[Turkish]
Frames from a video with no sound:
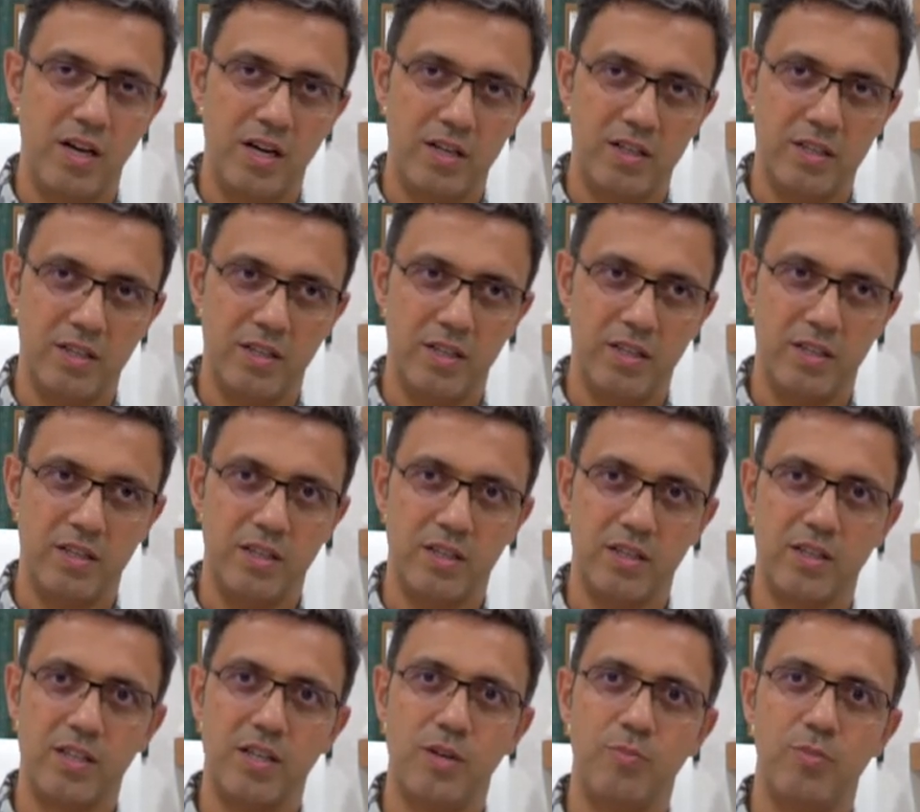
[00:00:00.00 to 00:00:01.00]
e,
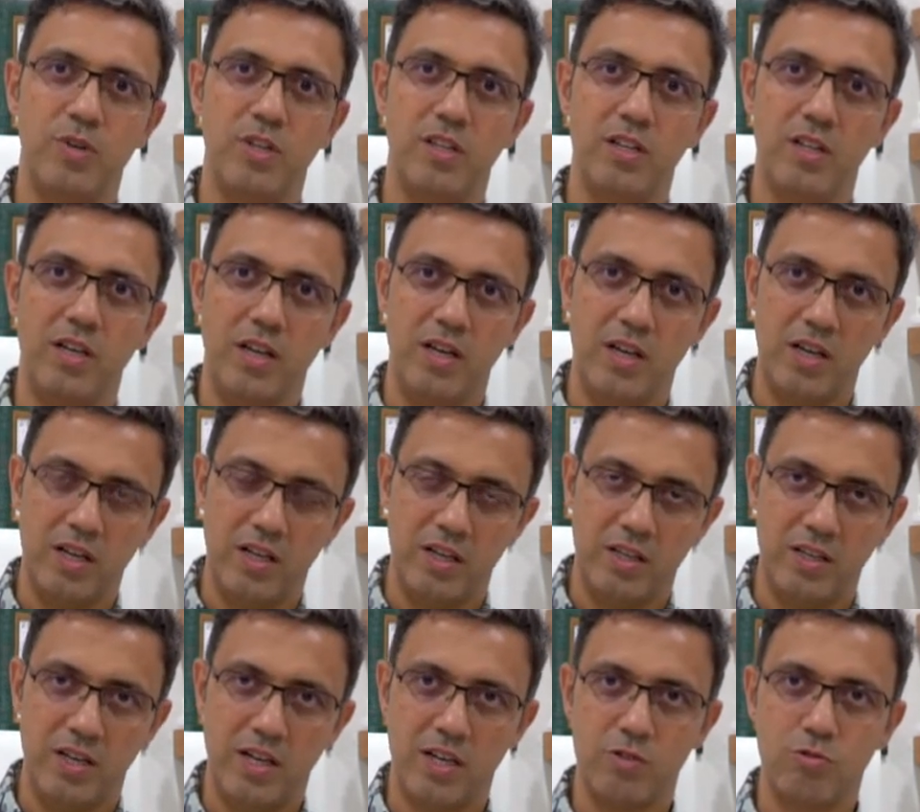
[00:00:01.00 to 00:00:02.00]
kapalı
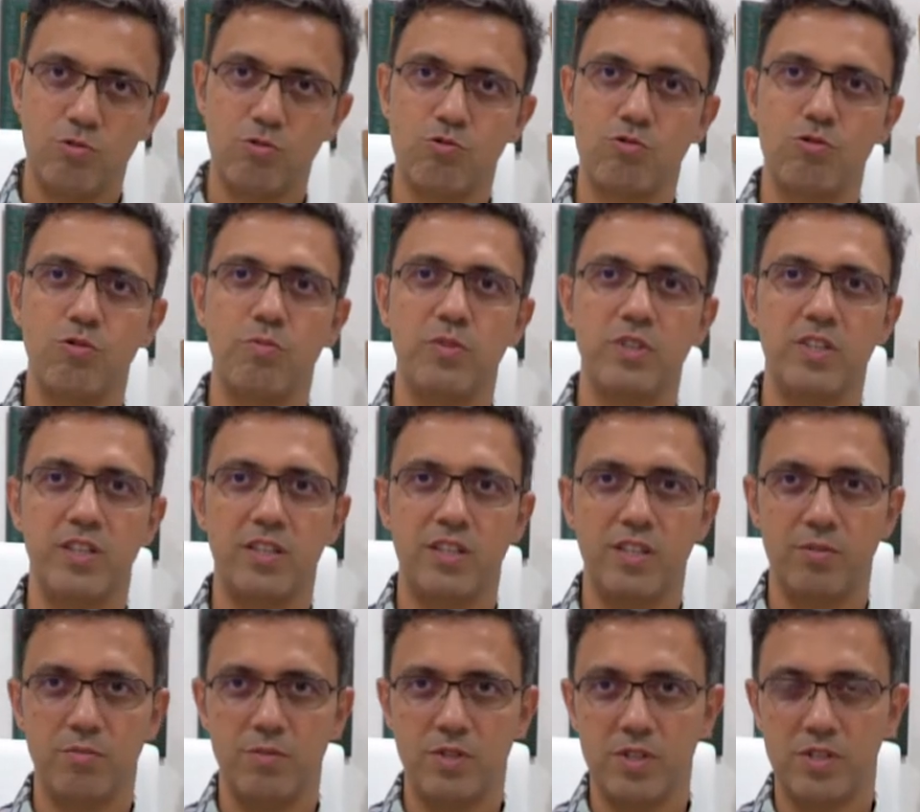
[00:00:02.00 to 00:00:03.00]
artroskopi
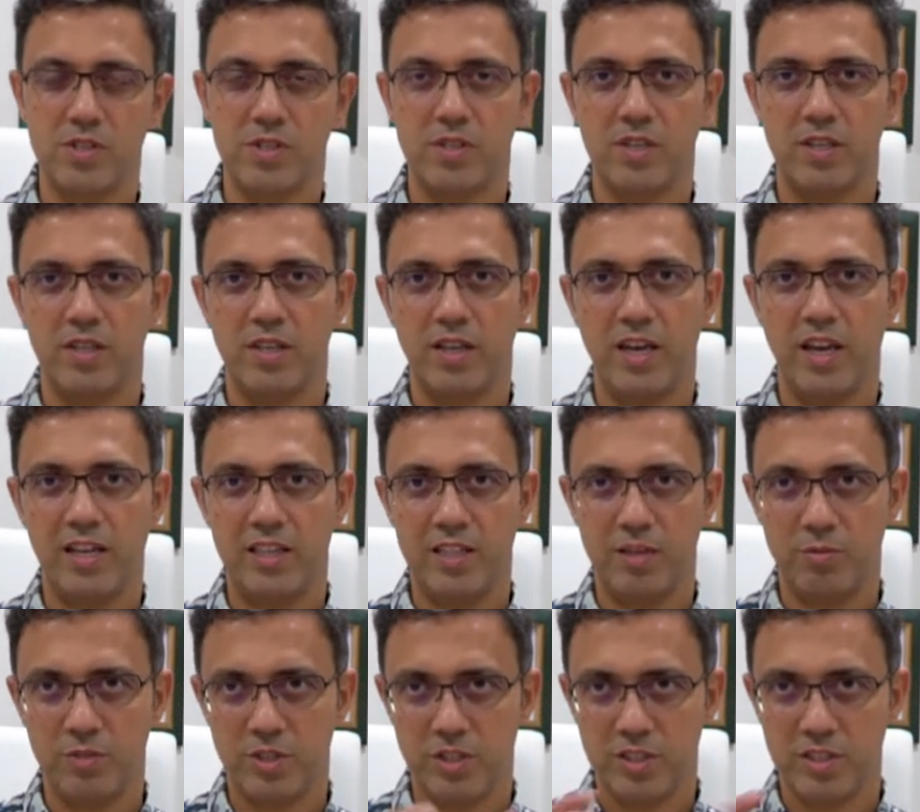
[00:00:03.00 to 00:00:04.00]
dediğimiz e,
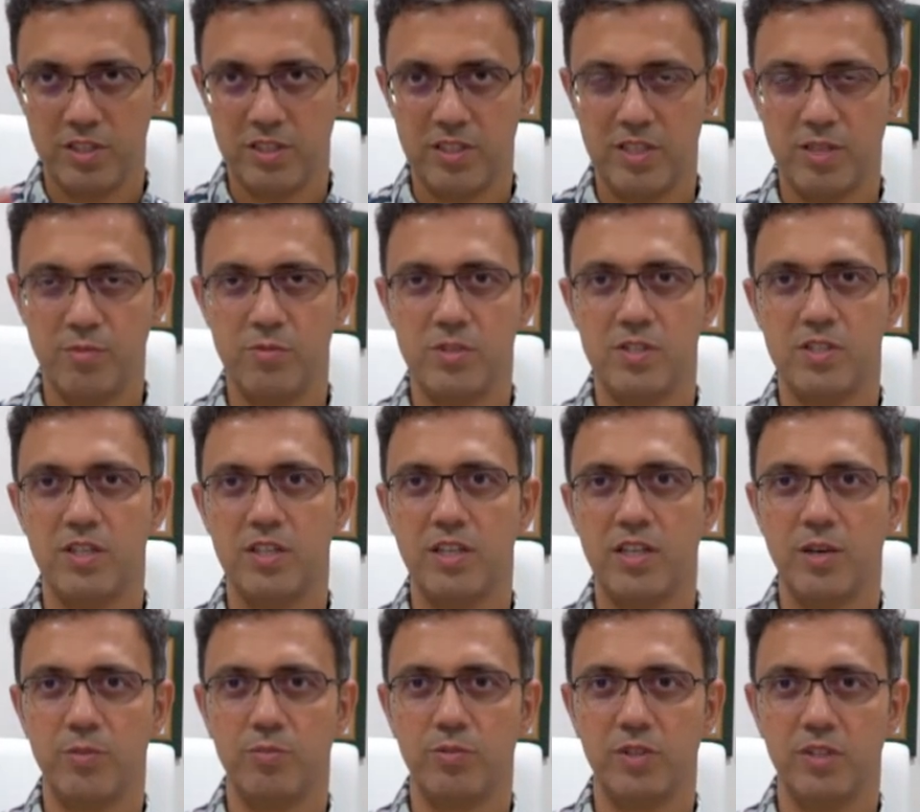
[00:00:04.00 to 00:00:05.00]
eklem içinin temizliğini
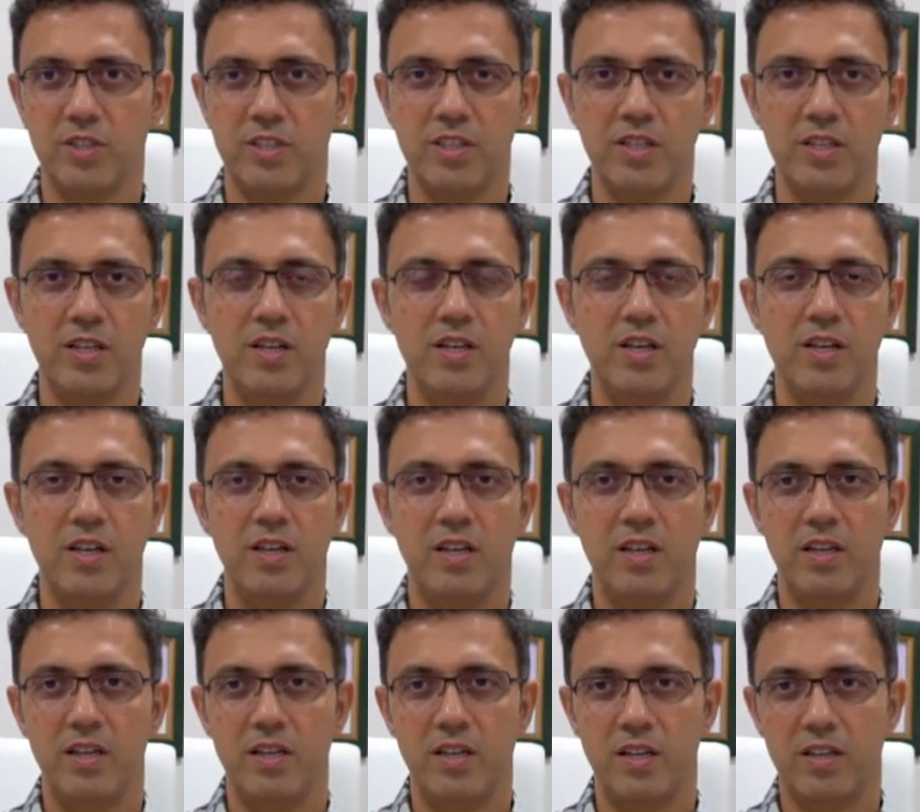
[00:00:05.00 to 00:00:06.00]
yapıldığı
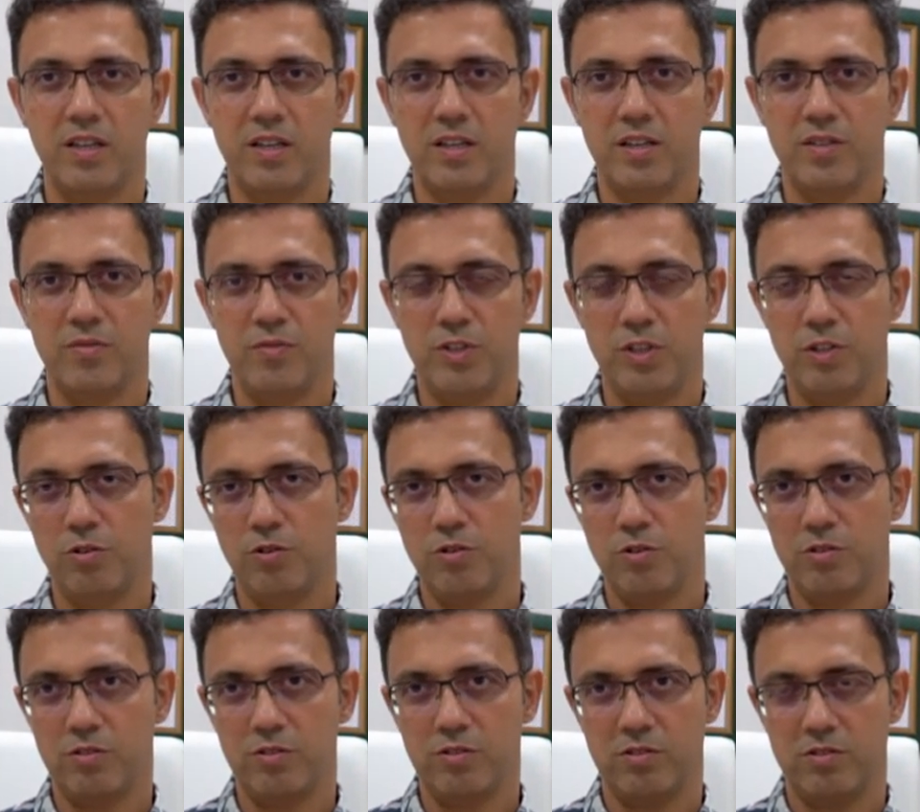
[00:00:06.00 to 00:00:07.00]
e,
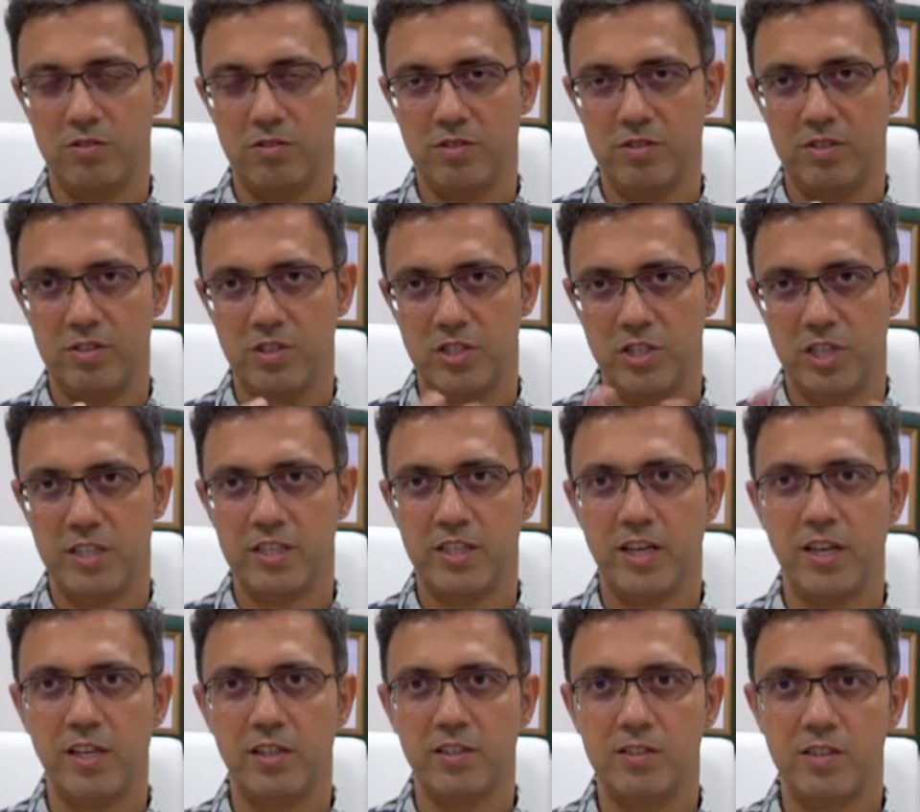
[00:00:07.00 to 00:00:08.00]
video
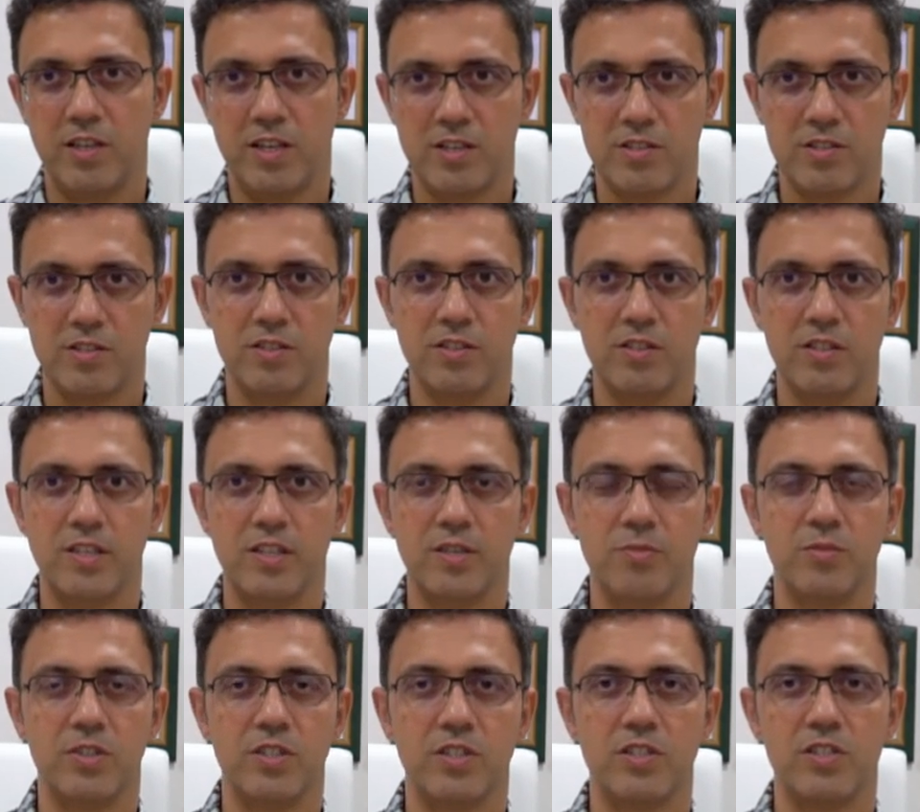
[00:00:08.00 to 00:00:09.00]
cerrahi
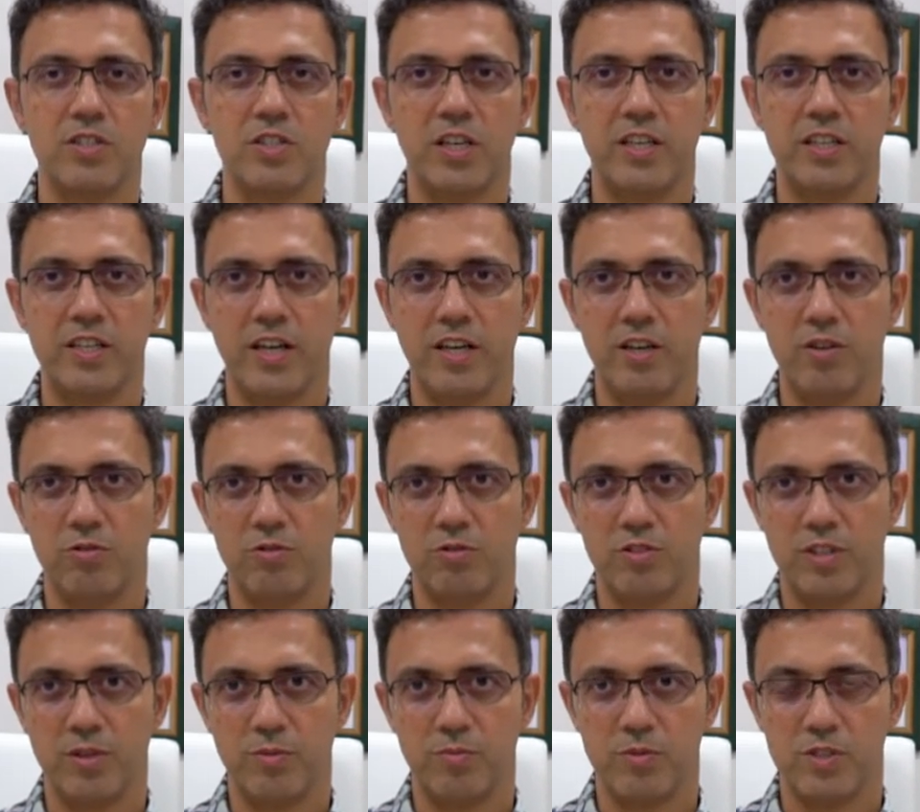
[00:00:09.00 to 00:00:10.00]
tarzında bir cerrahi
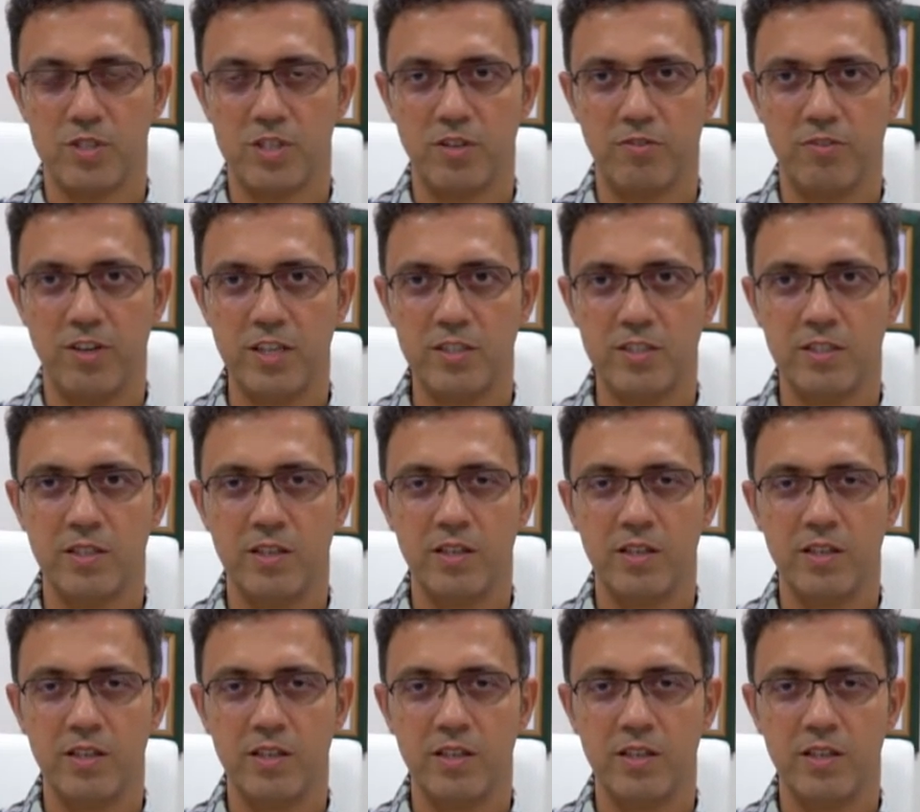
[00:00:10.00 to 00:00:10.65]
yöntemimiz de var.